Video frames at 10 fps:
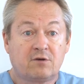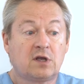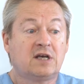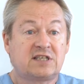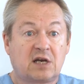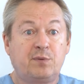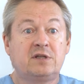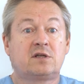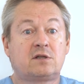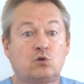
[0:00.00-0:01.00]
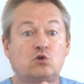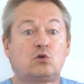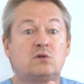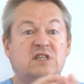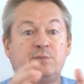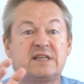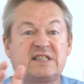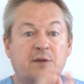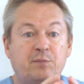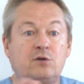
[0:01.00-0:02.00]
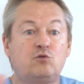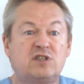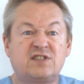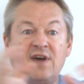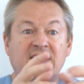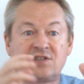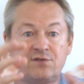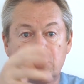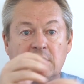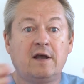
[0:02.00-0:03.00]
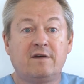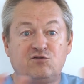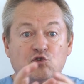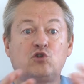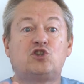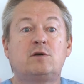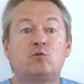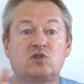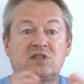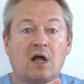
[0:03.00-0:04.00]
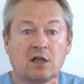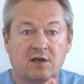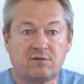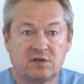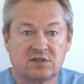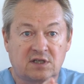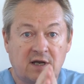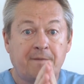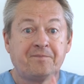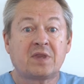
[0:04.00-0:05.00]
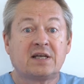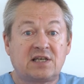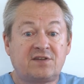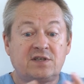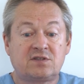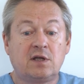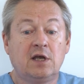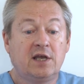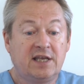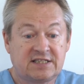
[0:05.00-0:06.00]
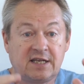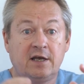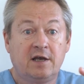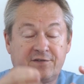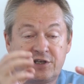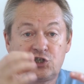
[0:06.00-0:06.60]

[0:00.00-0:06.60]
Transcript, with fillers: Вот. Сорбент это то, что на себя сорбирует, связывает все, с чем он сталкивается. Да? Соответственно, если в